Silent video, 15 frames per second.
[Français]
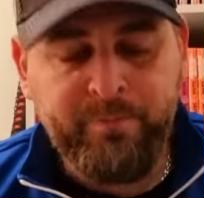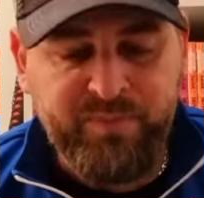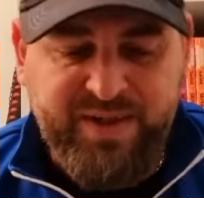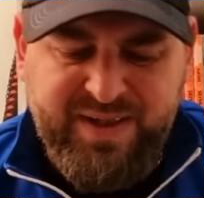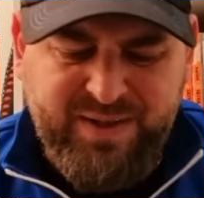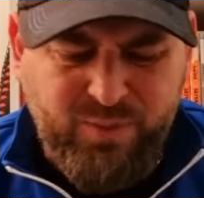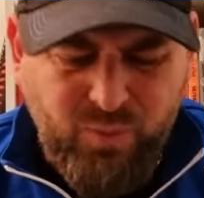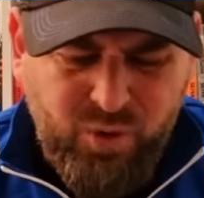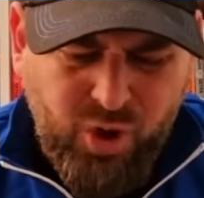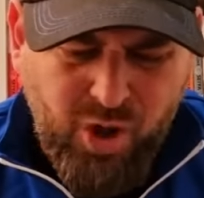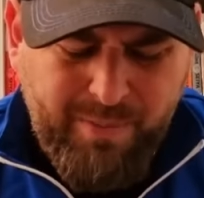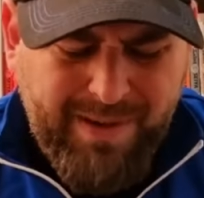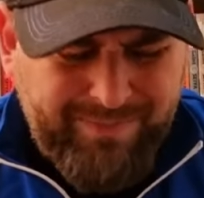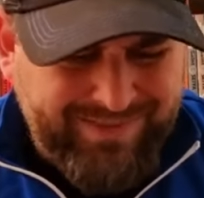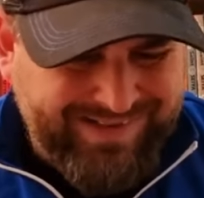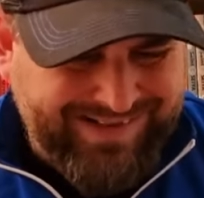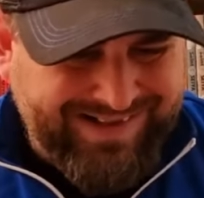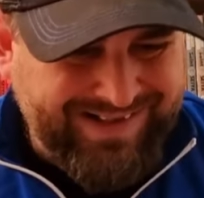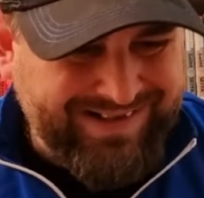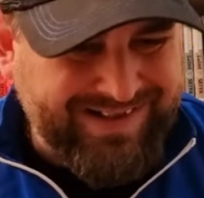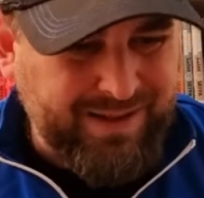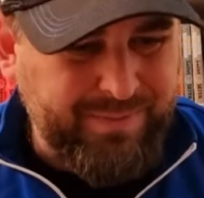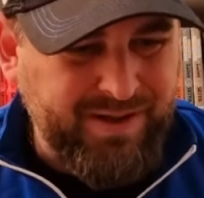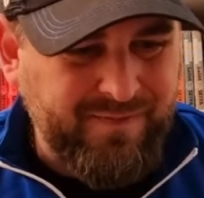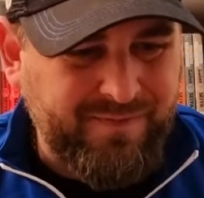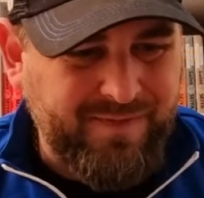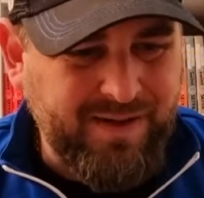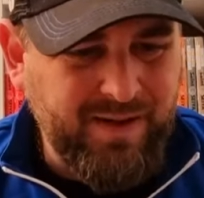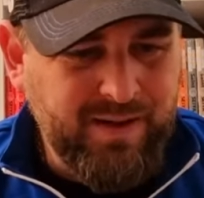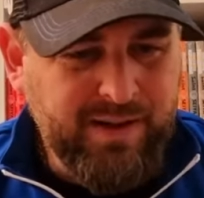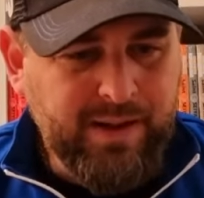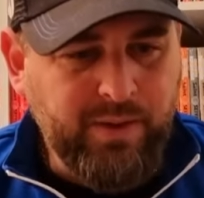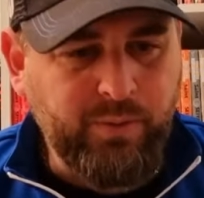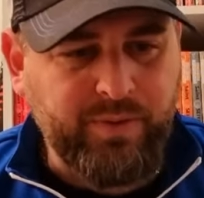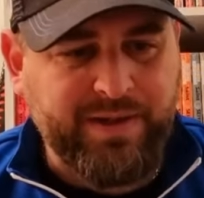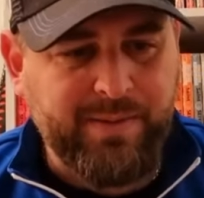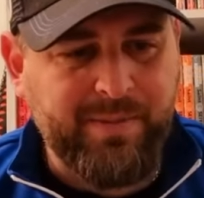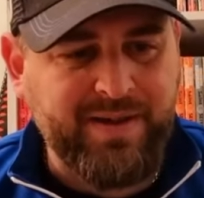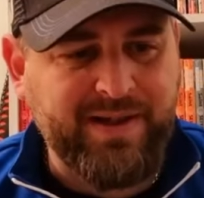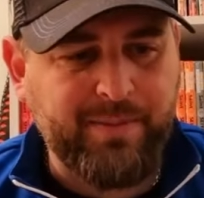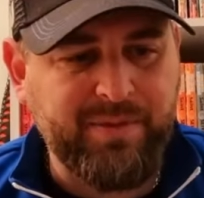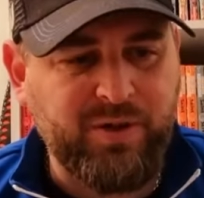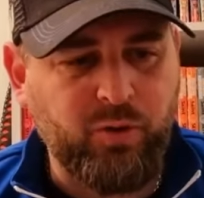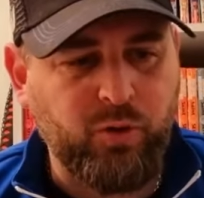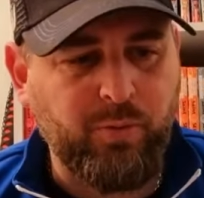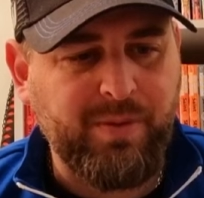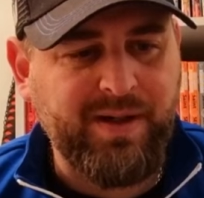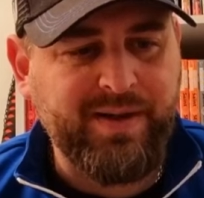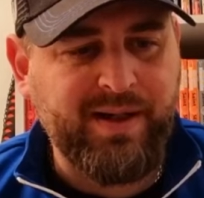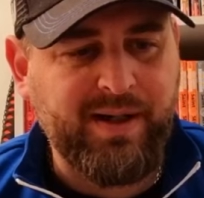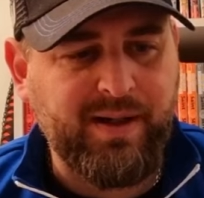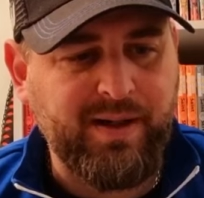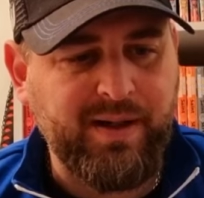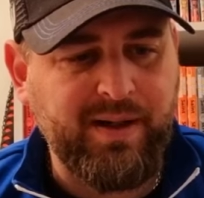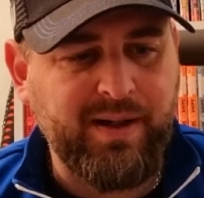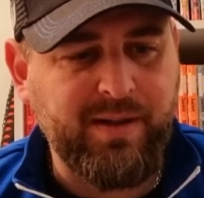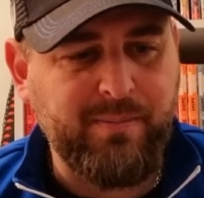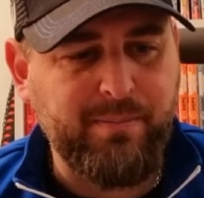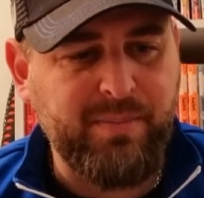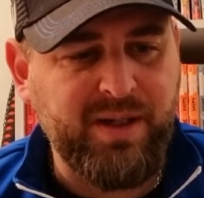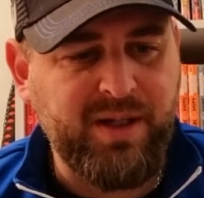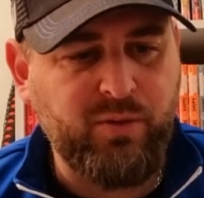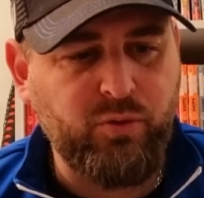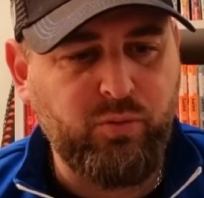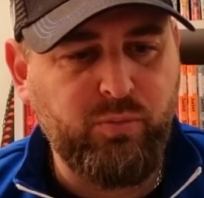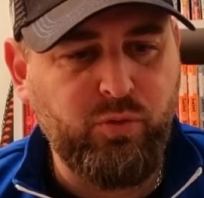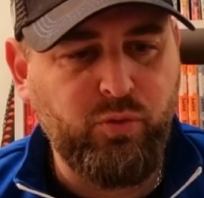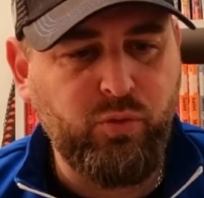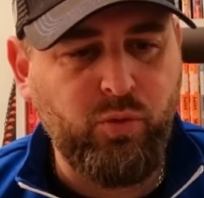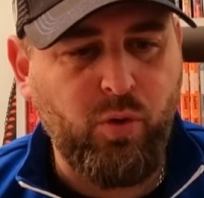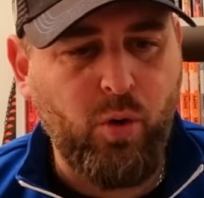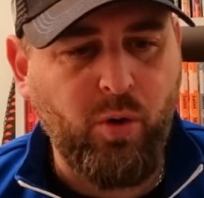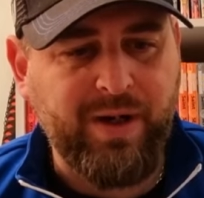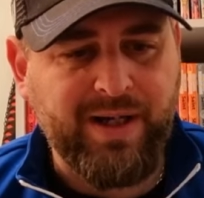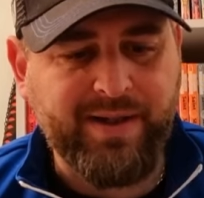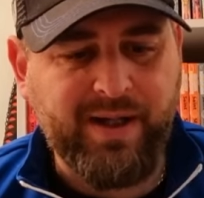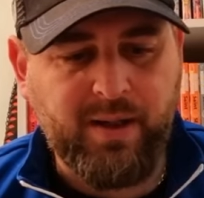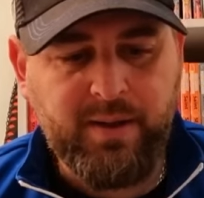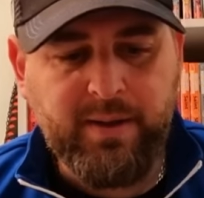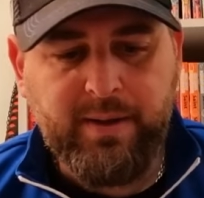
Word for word: qui sont quand même très très bien faits. Donc c'est Masami Kurumada et Megumu Okada.